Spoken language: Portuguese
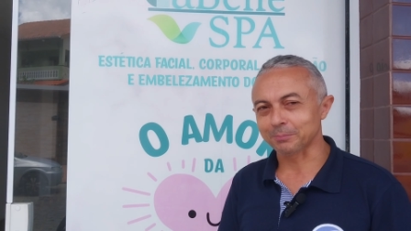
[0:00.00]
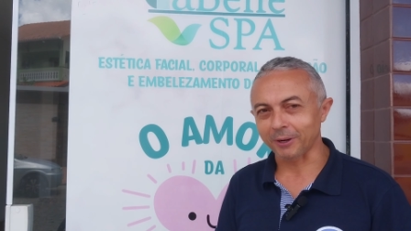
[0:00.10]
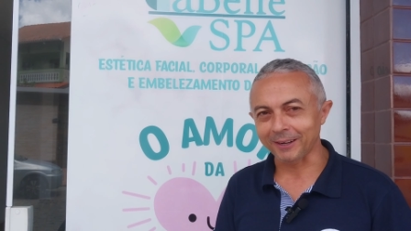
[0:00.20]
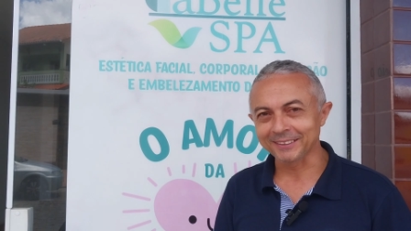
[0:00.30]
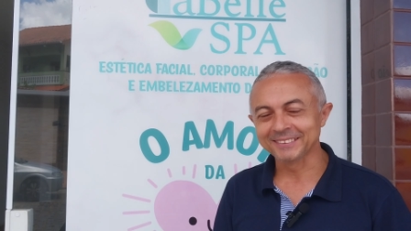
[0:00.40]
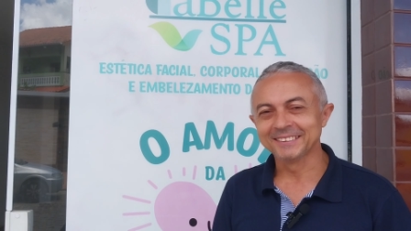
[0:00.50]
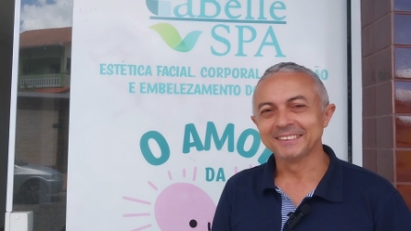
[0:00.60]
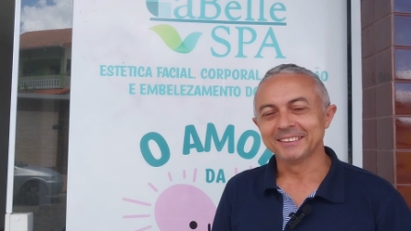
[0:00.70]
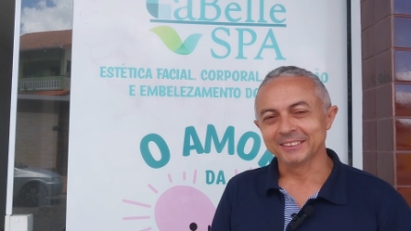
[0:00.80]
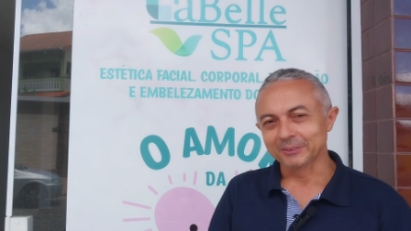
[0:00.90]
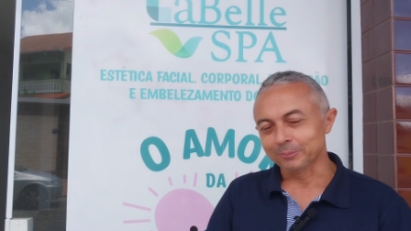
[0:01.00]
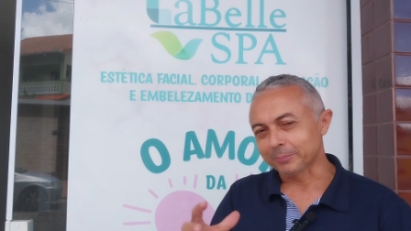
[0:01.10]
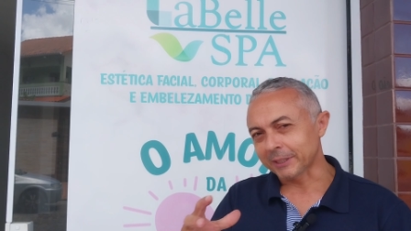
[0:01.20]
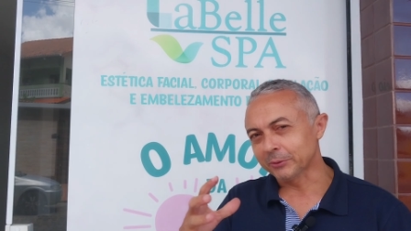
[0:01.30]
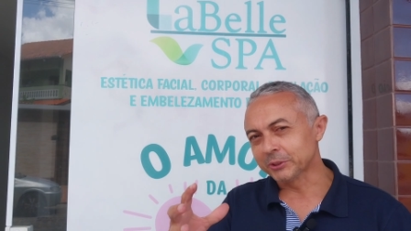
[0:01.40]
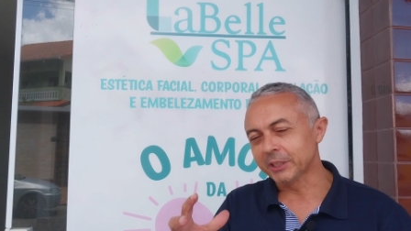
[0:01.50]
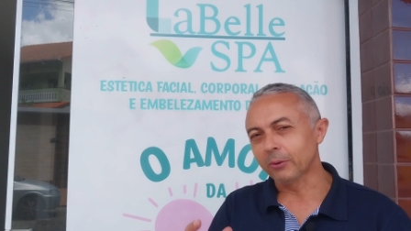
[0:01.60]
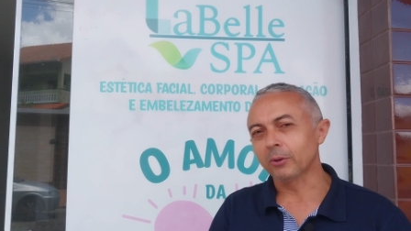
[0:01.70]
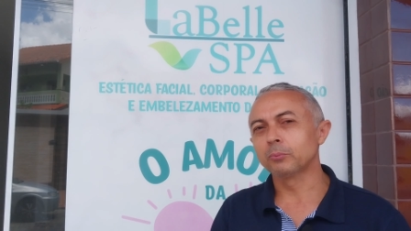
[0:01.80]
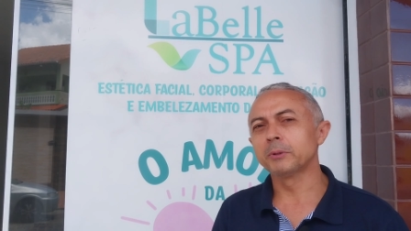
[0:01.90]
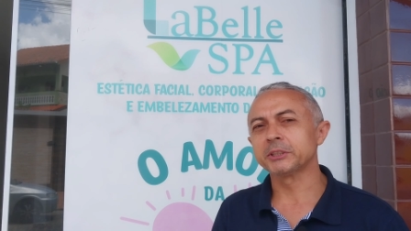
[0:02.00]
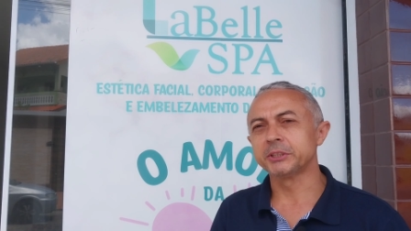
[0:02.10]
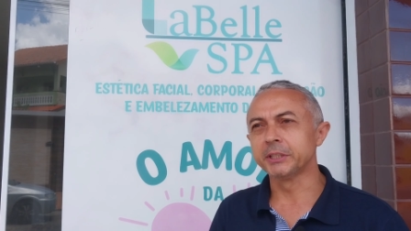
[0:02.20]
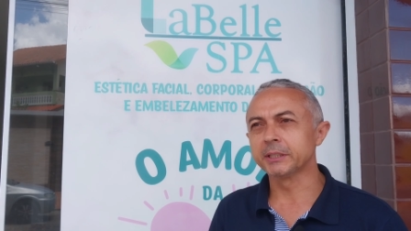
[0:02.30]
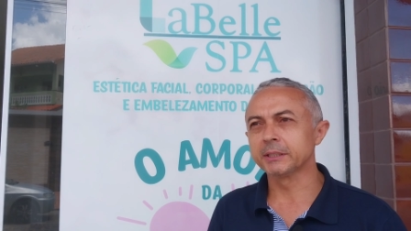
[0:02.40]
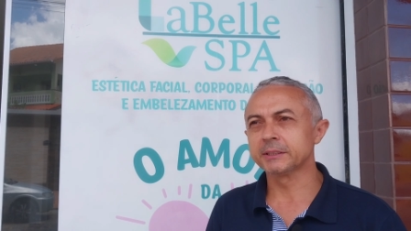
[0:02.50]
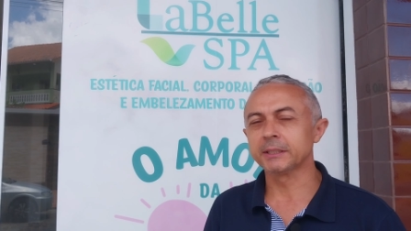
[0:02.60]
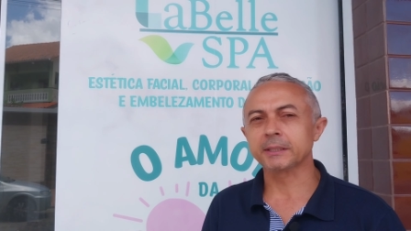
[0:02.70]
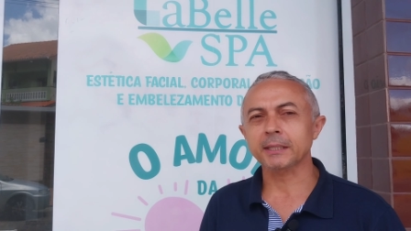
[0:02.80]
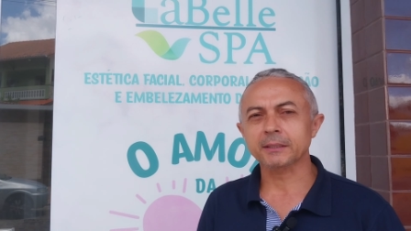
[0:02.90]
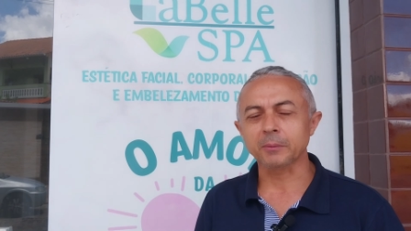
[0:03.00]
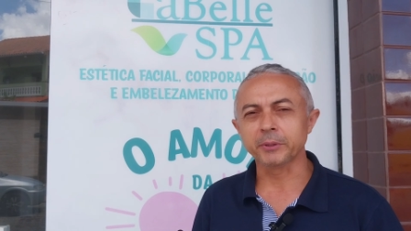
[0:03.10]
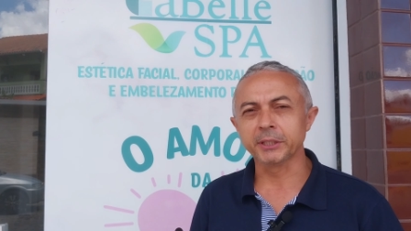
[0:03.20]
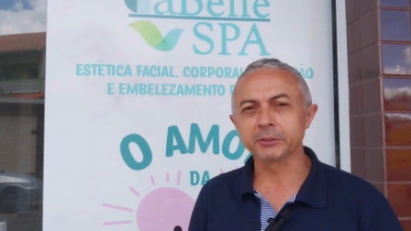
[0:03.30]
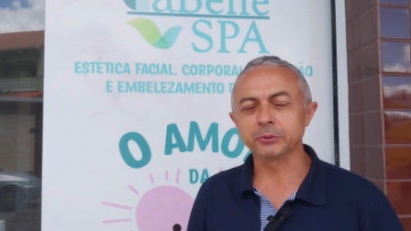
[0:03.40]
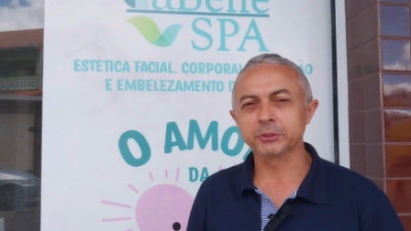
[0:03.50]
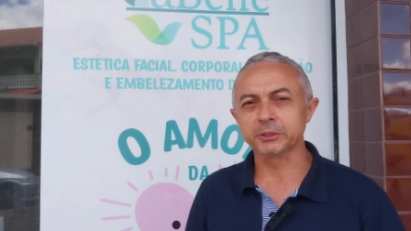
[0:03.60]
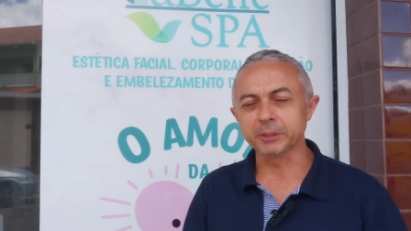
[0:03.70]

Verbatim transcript: Spa para nos dar algumas dicas de tratamentos